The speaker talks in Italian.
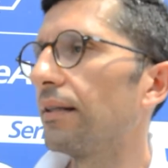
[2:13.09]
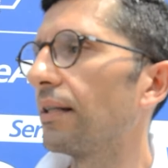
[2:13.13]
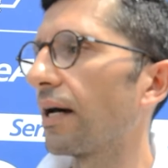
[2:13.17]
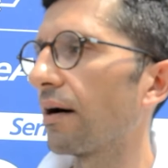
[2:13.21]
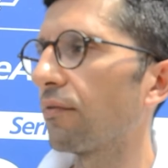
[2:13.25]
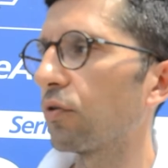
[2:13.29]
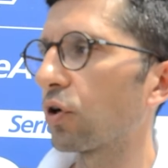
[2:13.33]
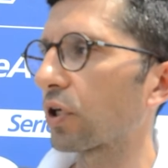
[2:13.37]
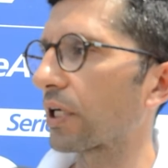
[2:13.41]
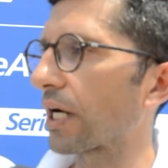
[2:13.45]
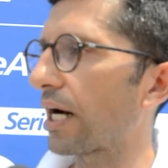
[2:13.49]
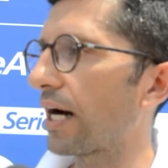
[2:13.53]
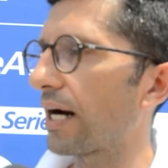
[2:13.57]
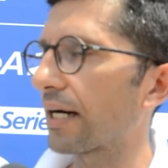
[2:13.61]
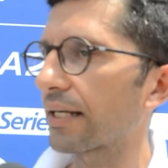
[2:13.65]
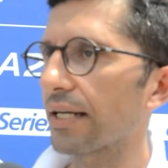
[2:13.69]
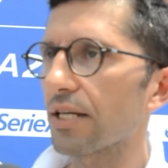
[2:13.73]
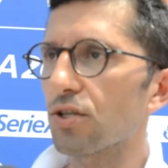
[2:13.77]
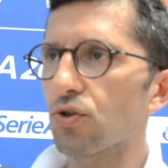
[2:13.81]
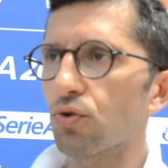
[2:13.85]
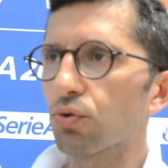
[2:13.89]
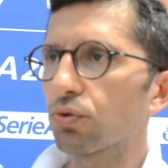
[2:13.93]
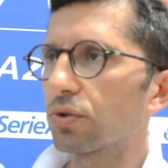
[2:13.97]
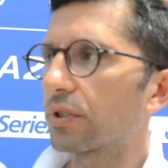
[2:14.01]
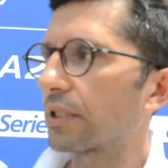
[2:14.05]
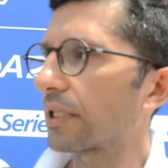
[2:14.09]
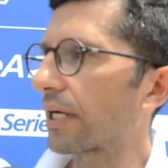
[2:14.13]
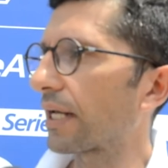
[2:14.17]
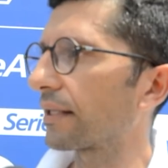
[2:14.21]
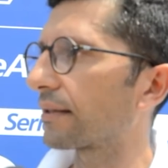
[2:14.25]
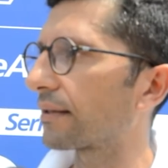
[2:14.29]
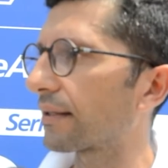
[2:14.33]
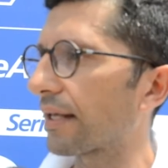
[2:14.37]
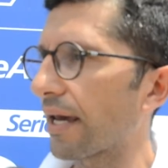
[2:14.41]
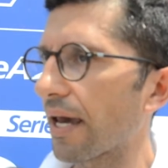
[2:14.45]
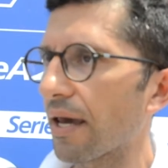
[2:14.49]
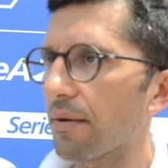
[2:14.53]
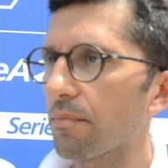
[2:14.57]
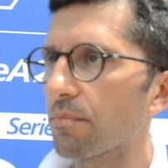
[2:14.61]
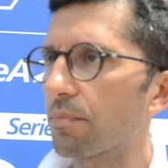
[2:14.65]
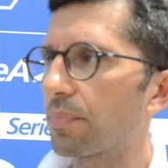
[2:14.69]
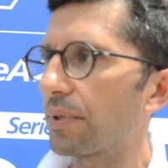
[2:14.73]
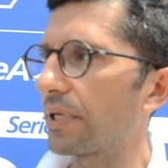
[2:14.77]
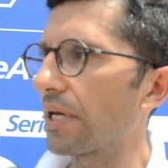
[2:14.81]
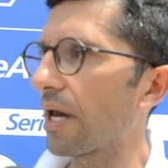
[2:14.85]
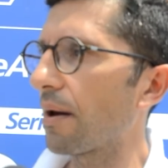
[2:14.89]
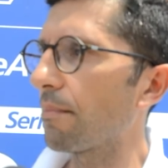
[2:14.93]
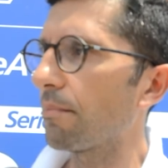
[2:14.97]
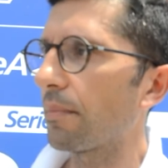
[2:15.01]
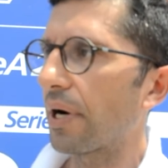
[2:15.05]
lavorare su tre
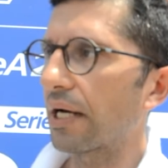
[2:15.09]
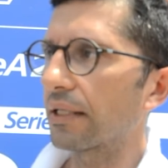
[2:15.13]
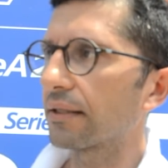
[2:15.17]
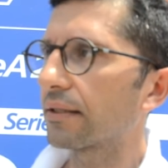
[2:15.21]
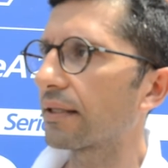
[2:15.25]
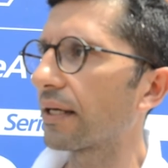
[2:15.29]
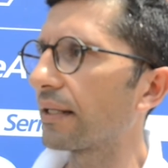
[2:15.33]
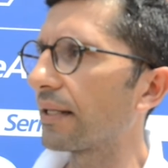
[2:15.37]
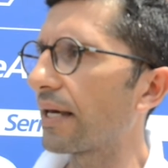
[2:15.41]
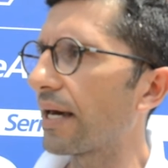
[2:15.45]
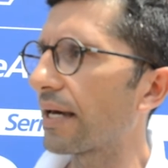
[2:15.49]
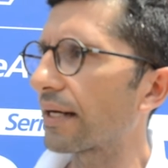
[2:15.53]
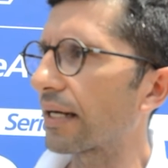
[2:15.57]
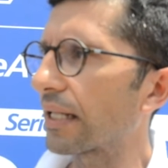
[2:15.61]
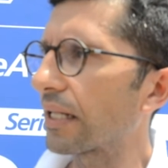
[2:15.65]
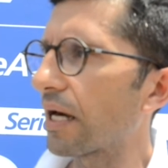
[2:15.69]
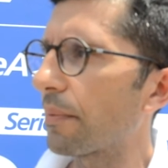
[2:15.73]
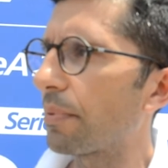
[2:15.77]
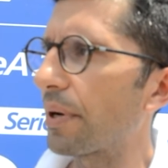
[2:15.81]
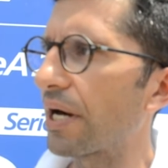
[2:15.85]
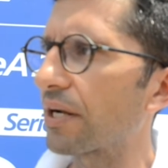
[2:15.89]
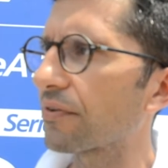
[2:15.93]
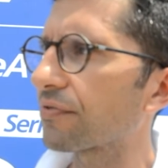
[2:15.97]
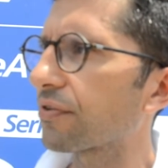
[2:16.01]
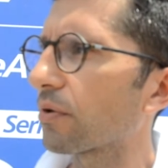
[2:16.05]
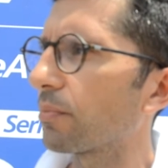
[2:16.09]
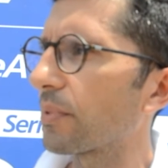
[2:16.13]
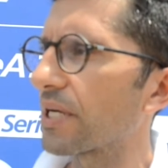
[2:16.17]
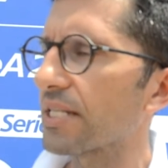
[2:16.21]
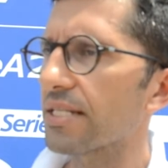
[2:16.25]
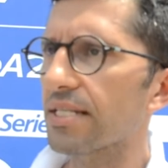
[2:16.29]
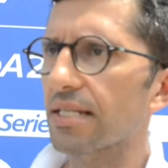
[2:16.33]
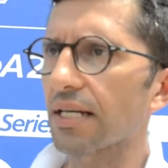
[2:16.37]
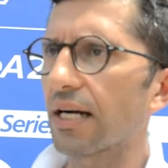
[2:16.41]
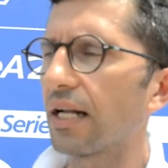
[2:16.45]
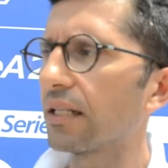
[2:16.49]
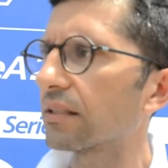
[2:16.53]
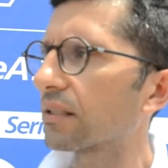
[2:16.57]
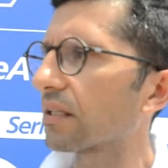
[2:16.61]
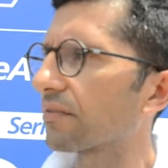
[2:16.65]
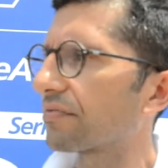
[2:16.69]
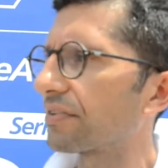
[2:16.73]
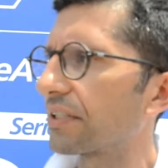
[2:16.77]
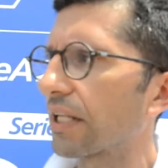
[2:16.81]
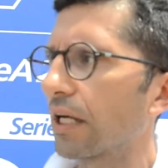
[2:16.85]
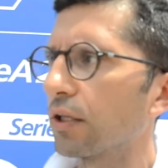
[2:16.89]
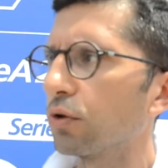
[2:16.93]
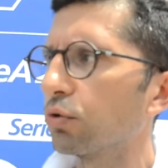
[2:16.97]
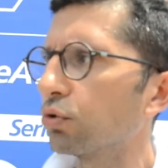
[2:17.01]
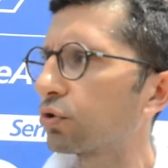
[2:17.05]
tempi e mantenere la performance alta
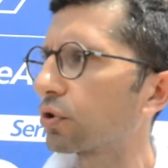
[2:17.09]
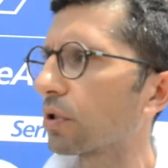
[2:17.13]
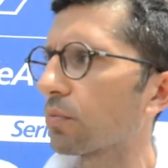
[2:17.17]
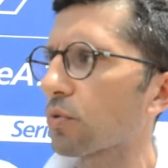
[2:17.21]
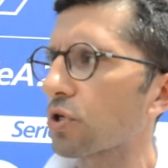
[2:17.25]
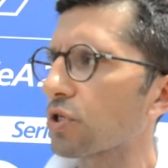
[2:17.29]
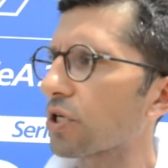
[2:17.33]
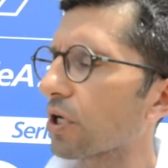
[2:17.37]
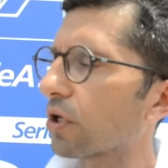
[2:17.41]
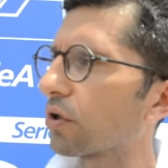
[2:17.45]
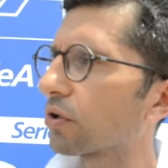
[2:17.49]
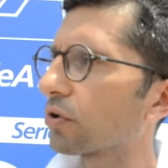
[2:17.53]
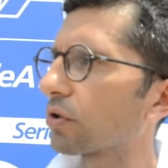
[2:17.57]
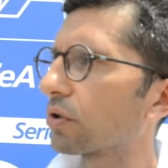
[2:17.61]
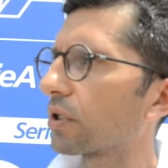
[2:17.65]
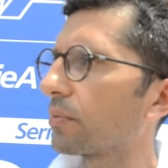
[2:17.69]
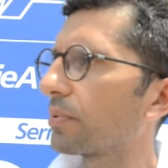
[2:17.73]
fino all'ultimo secondo di